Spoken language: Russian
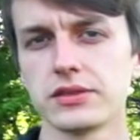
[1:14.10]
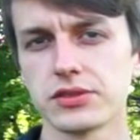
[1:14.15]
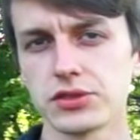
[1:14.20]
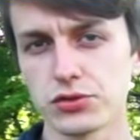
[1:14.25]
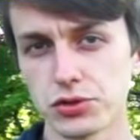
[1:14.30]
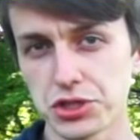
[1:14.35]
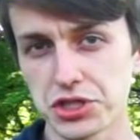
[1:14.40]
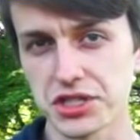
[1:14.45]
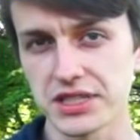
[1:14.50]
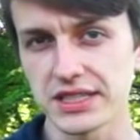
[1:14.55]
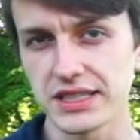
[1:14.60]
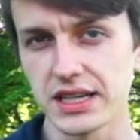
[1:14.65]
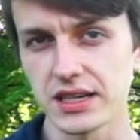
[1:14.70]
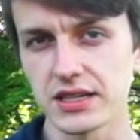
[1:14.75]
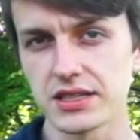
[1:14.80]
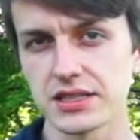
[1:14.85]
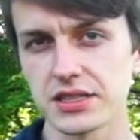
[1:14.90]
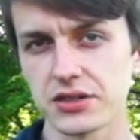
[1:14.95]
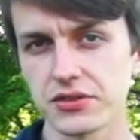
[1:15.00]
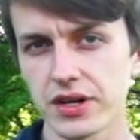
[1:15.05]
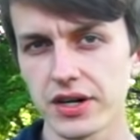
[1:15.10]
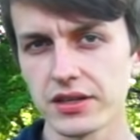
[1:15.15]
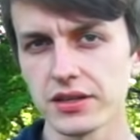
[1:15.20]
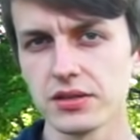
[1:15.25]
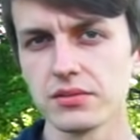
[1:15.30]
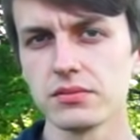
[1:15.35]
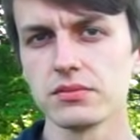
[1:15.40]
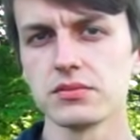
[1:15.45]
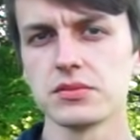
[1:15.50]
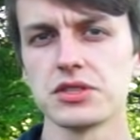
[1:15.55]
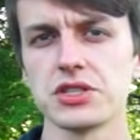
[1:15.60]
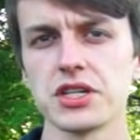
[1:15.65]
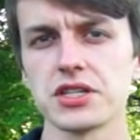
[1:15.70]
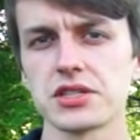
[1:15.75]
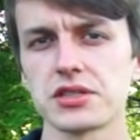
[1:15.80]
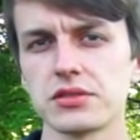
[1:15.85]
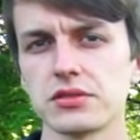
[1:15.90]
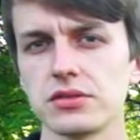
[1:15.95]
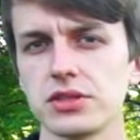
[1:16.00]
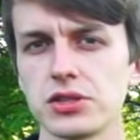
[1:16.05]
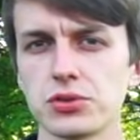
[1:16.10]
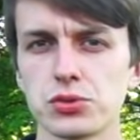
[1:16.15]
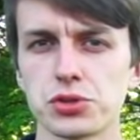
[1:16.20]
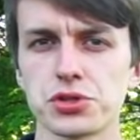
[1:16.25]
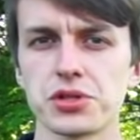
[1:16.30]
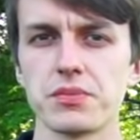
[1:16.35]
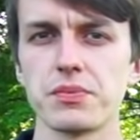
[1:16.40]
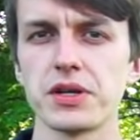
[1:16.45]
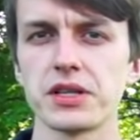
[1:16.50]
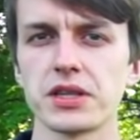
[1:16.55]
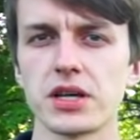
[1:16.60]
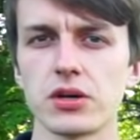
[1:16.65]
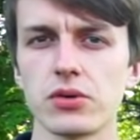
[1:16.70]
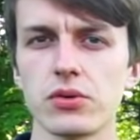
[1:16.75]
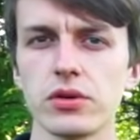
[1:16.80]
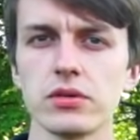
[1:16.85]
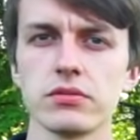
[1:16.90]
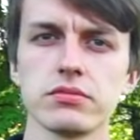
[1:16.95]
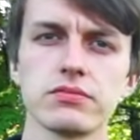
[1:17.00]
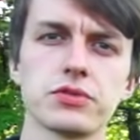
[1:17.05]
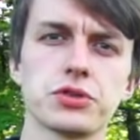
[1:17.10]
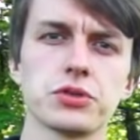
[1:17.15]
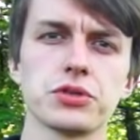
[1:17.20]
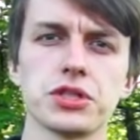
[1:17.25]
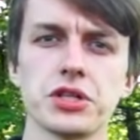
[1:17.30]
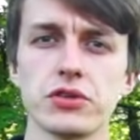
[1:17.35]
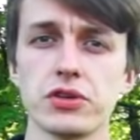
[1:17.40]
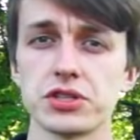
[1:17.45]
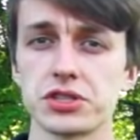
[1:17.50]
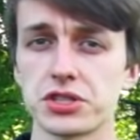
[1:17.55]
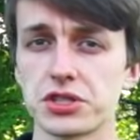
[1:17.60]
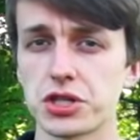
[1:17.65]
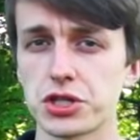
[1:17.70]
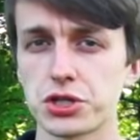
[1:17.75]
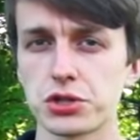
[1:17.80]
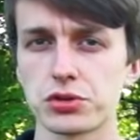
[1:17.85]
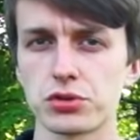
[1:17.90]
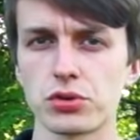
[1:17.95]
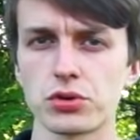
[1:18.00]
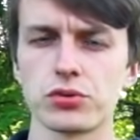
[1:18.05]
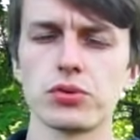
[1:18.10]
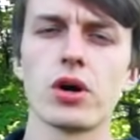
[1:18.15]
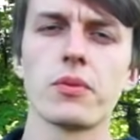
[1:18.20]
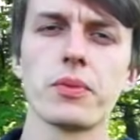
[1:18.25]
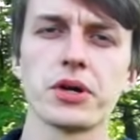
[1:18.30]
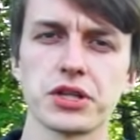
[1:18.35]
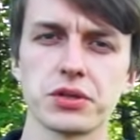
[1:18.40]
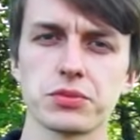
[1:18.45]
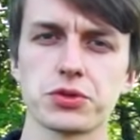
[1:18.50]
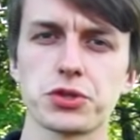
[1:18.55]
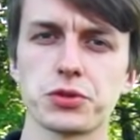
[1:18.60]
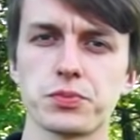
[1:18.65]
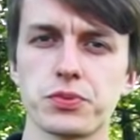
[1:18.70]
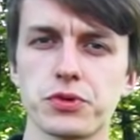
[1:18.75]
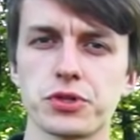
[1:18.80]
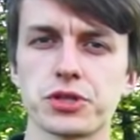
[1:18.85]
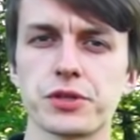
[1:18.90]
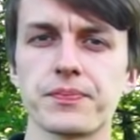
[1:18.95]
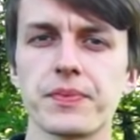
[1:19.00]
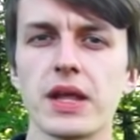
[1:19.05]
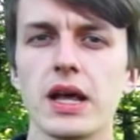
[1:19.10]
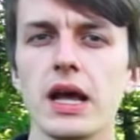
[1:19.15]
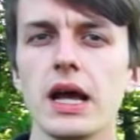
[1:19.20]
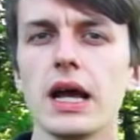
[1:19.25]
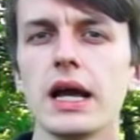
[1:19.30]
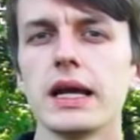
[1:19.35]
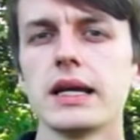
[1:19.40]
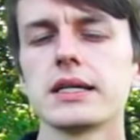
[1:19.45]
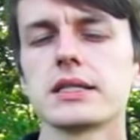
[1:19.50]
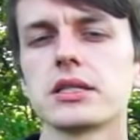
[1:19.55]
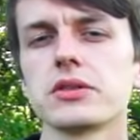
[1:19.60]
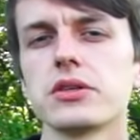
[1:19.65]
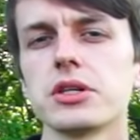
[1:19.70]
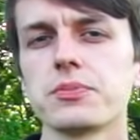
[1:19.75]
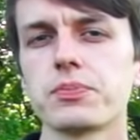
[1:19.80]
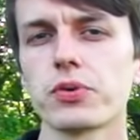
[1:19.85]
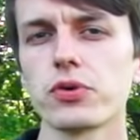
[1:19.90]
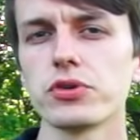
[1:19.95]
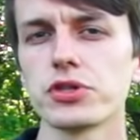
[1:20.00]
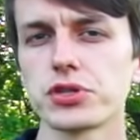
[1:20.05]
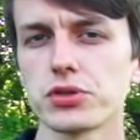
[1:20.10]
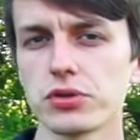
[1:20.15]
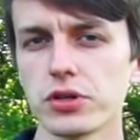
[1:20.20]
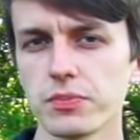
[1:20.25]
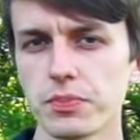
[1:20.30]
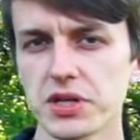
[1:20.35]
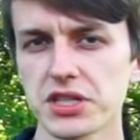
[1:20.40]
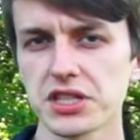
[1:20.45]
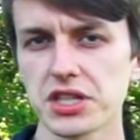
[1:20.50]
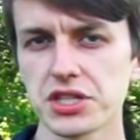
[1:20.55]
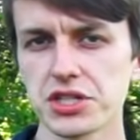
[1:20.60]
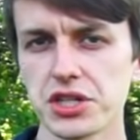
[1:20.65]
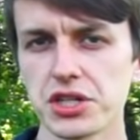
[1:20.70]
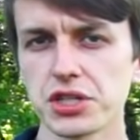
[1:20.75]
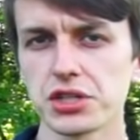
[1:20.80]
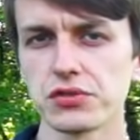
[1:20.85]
В случае с кикли с ревайндом здесь не нужно бить ногой, все делается за счет рук, но ну, об этом чуть позже. Если говорить про историю происхождения